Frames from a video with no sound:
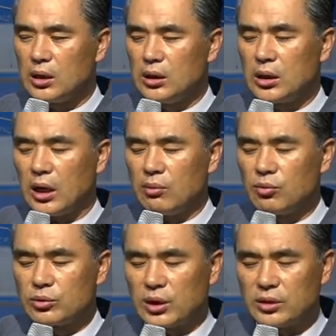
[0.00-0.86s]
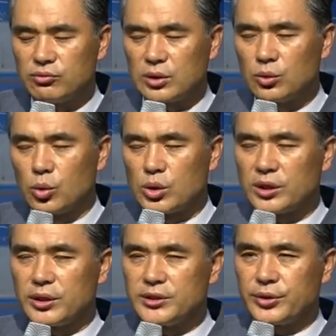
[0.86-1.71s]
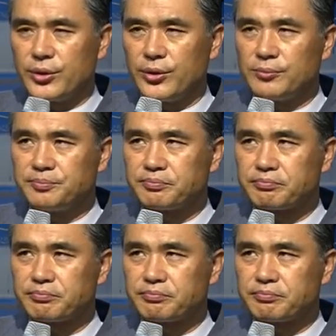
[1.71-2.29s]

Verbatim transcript: 이게 아무것도 아니구나 놓게 돼 있어요.